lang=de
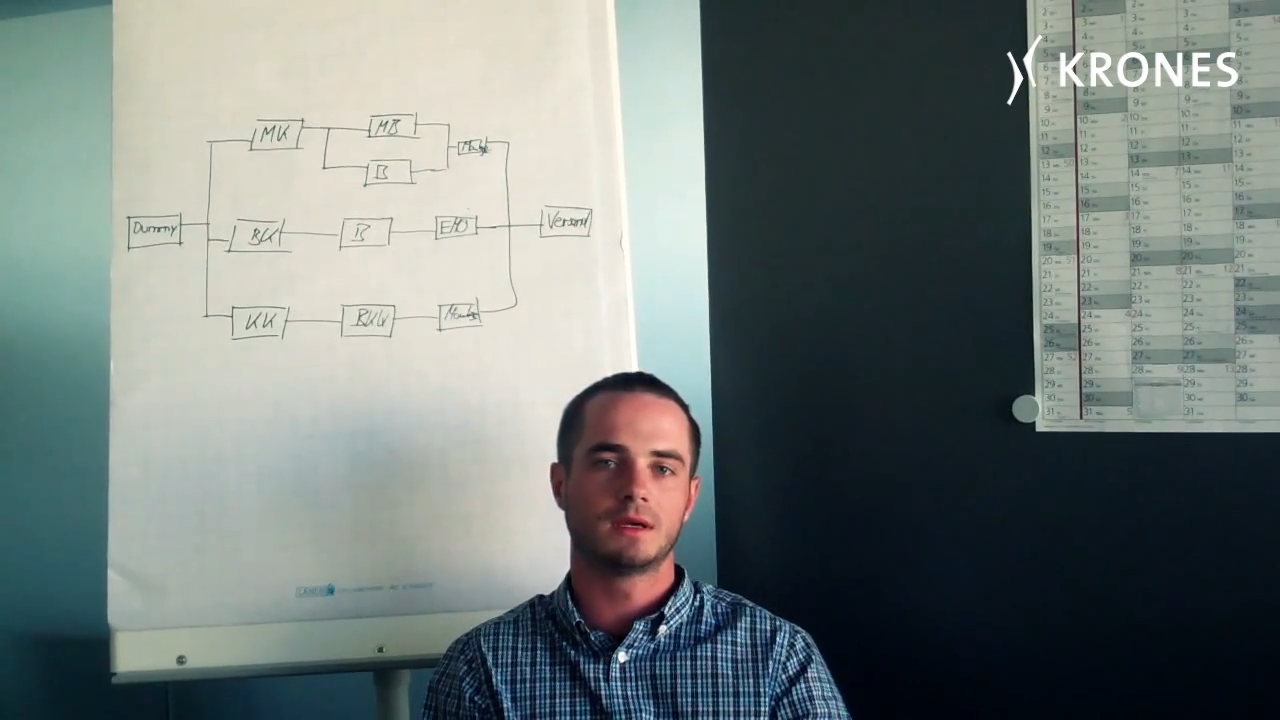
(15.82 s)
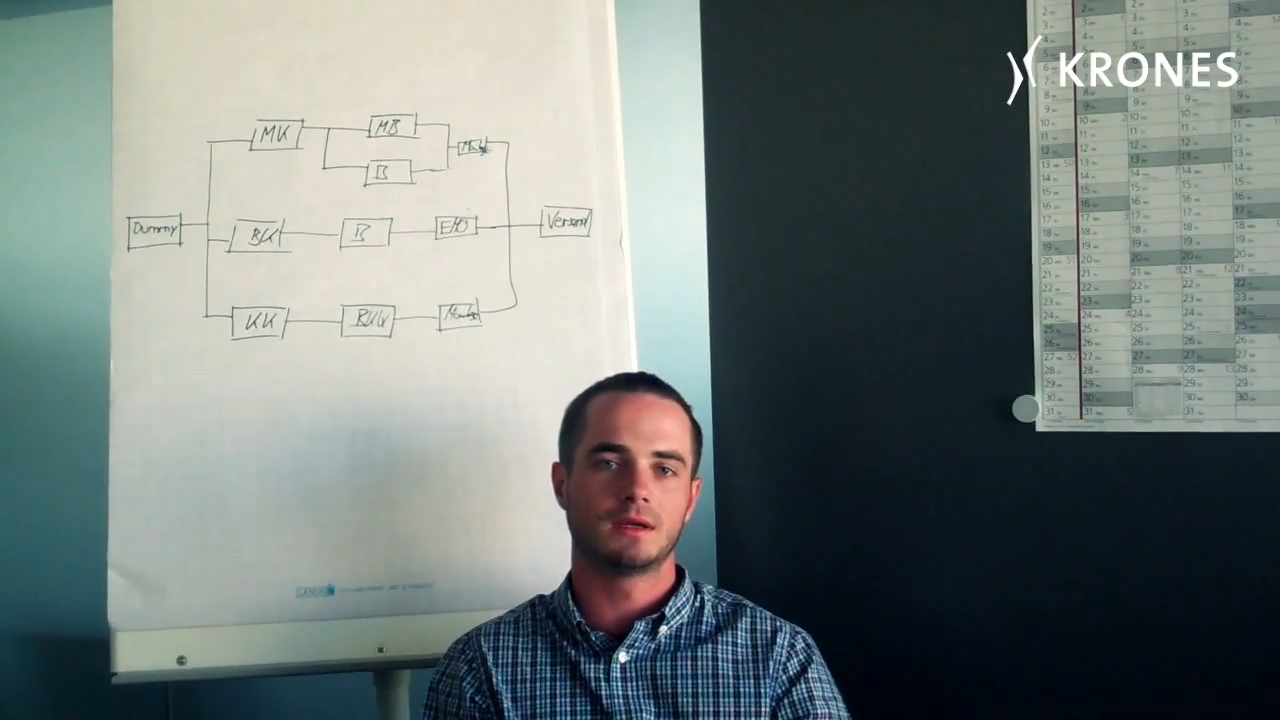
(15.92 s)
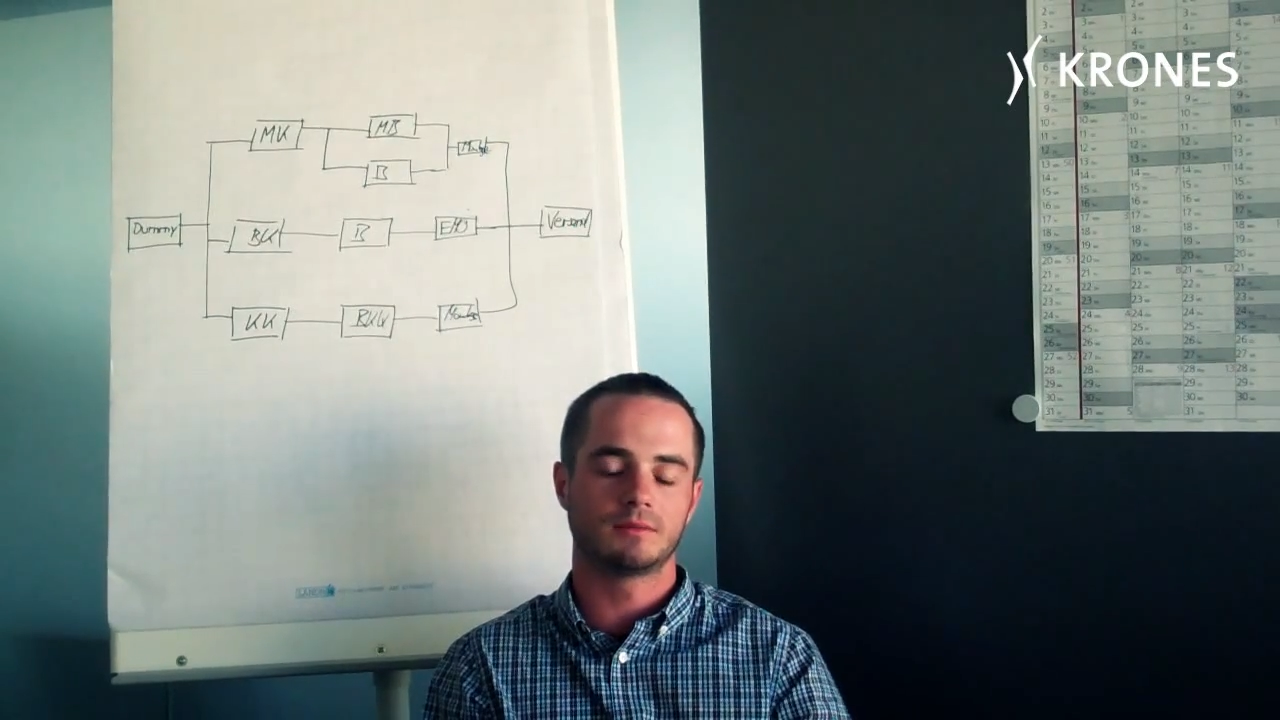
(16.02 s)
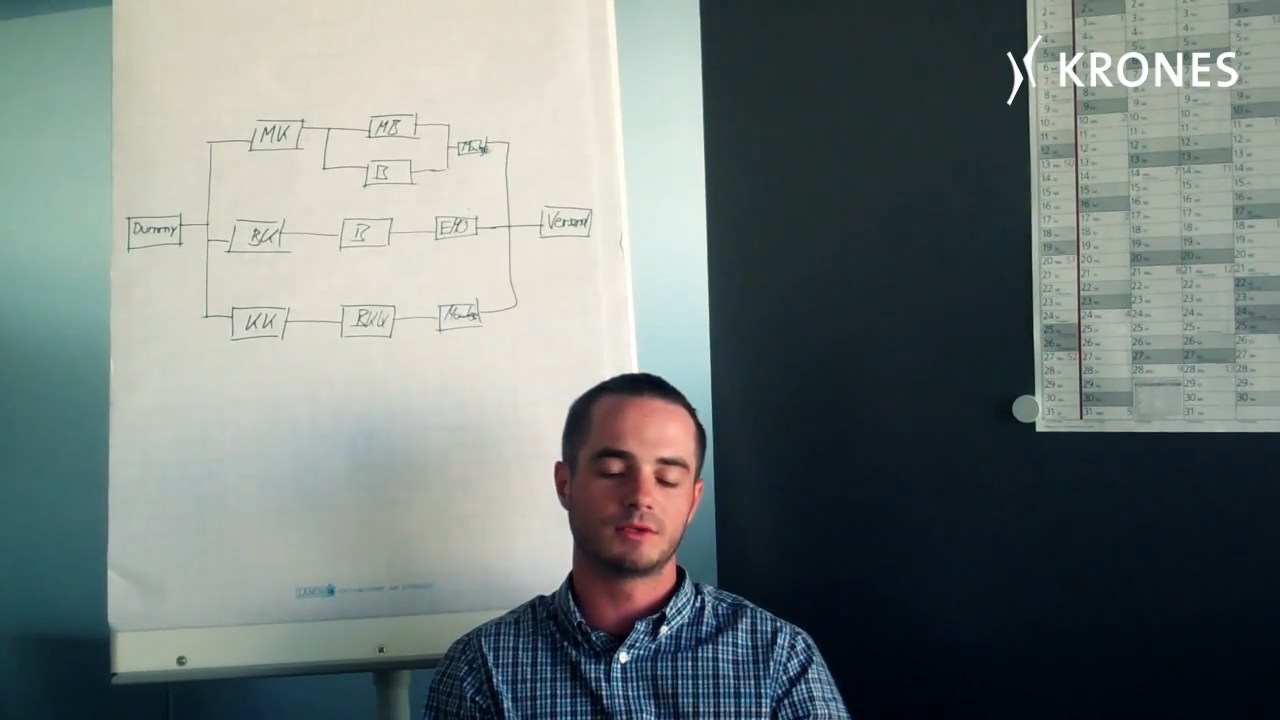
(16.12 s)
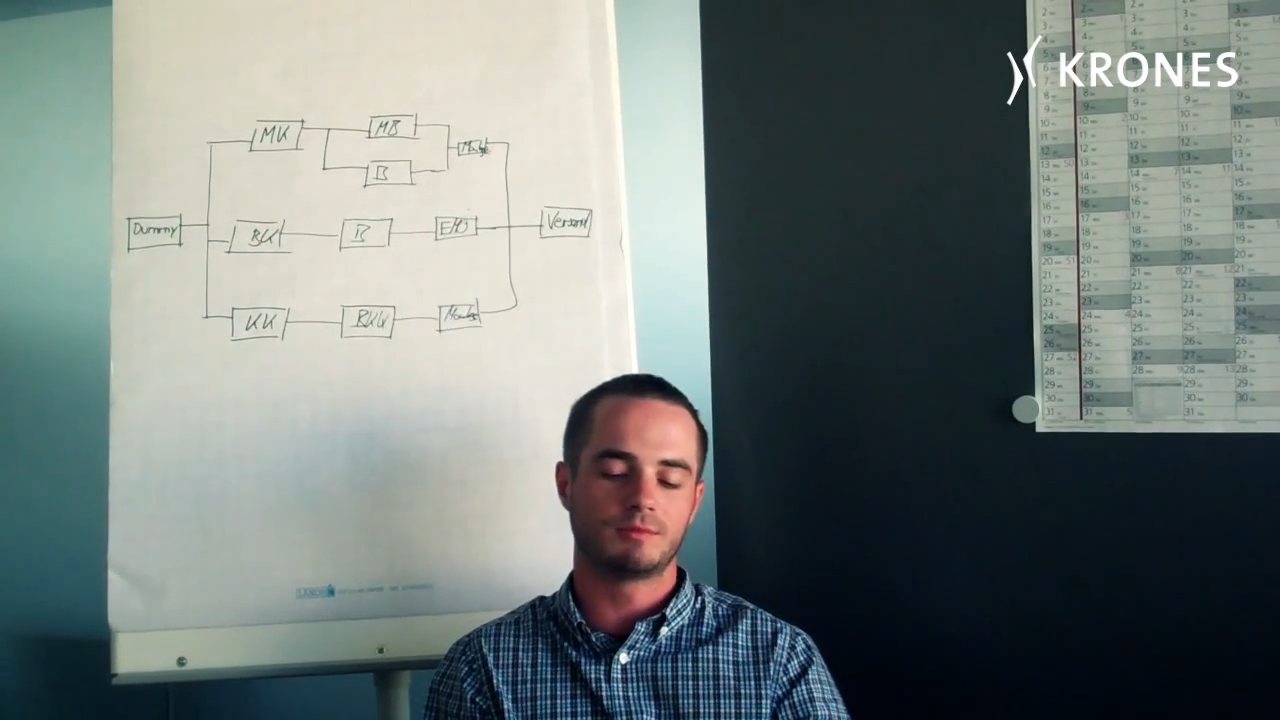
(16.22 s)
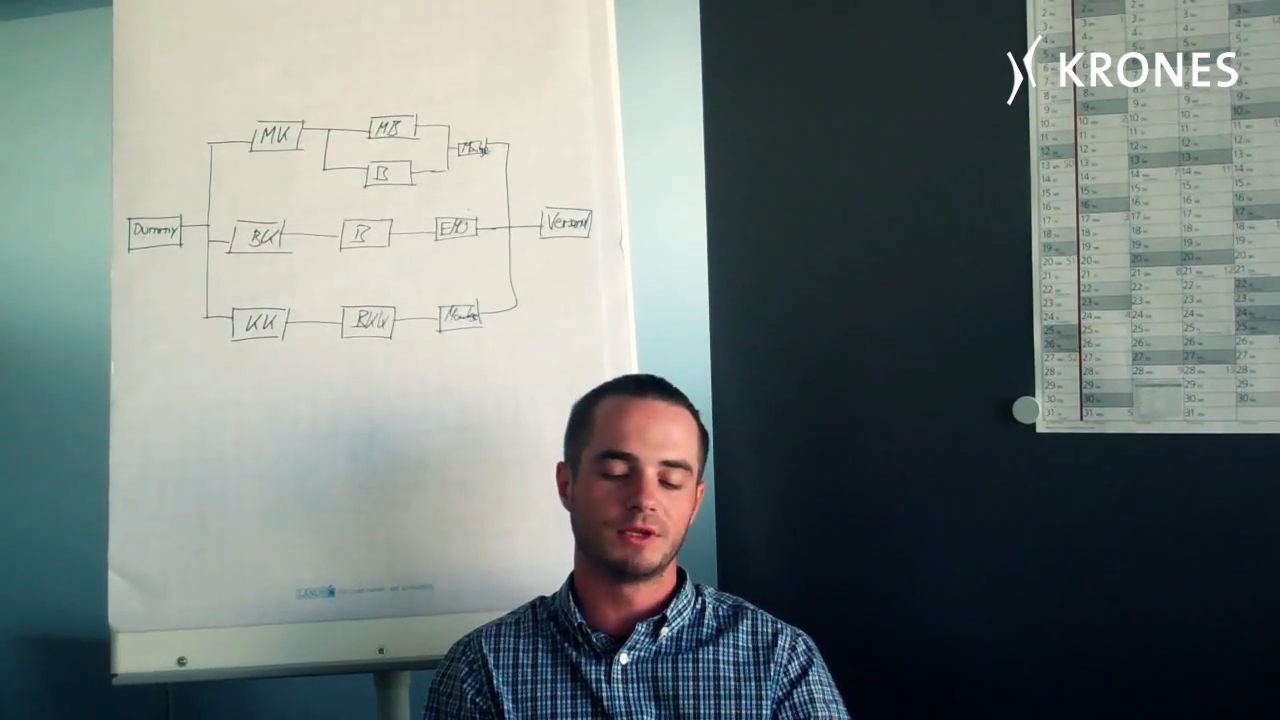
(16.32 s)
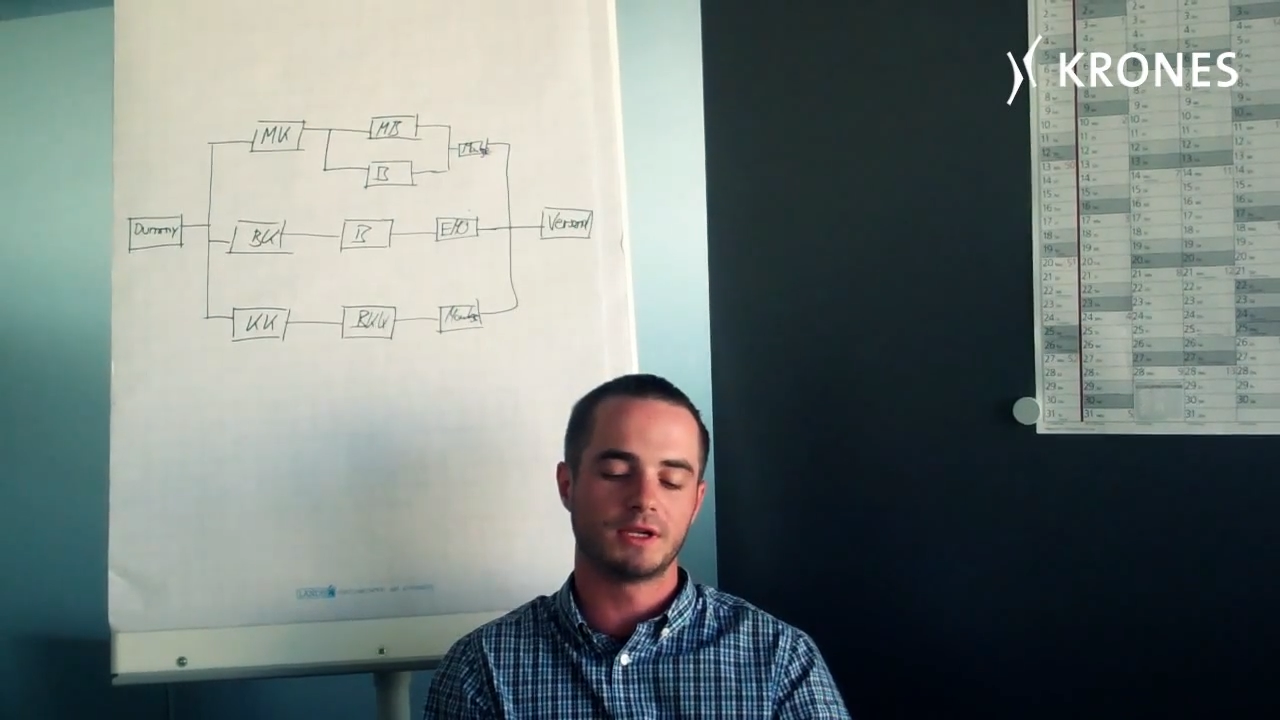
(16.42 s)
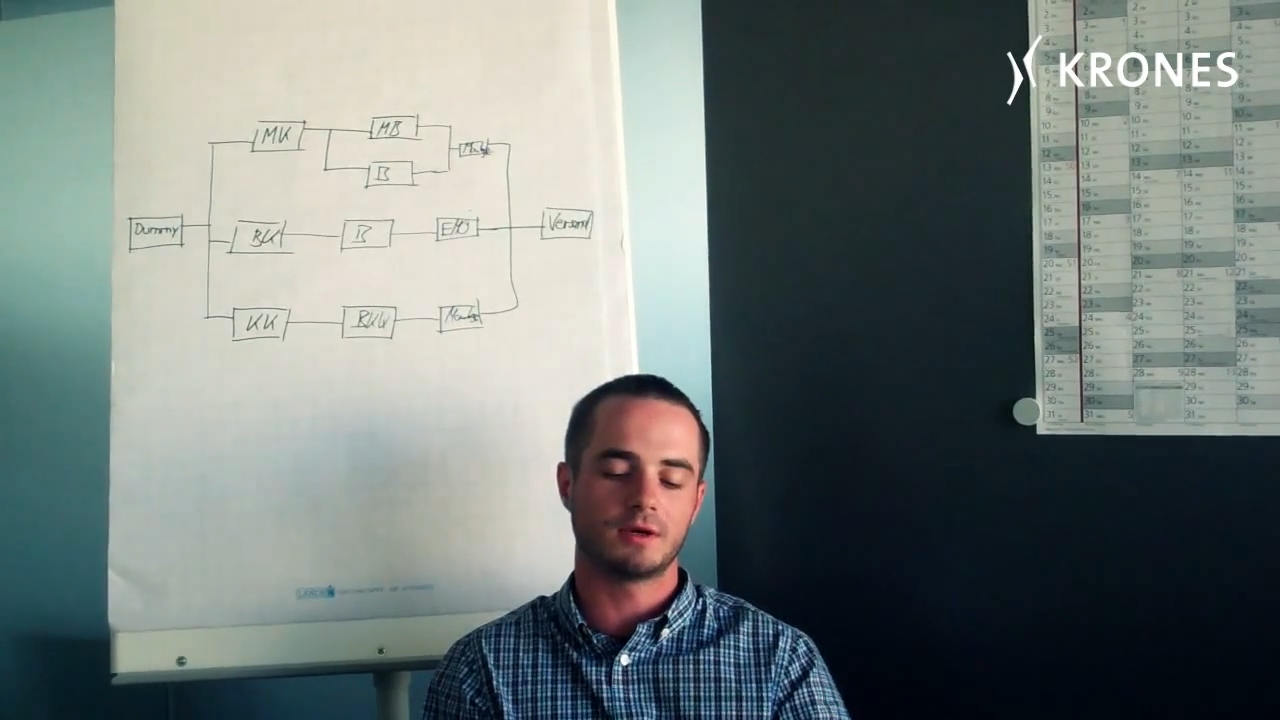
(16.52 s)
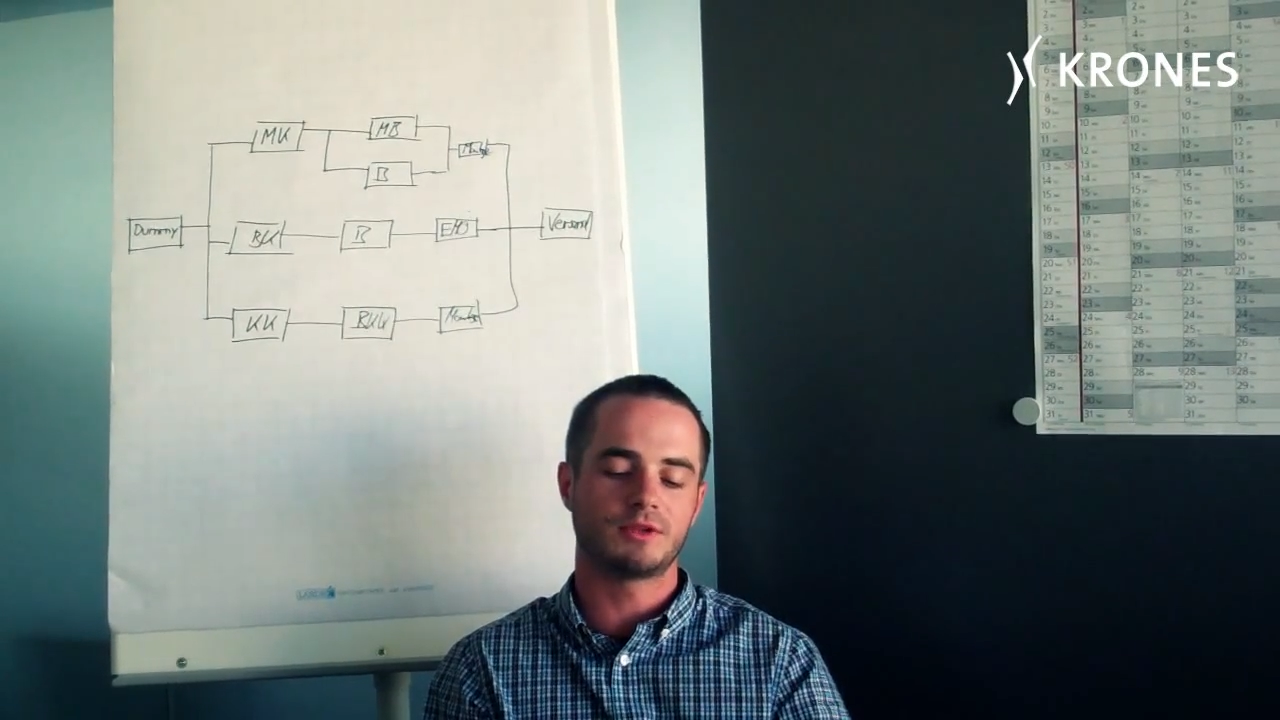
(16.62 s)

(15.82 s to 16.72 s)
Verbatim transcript: Ähm, ich bin der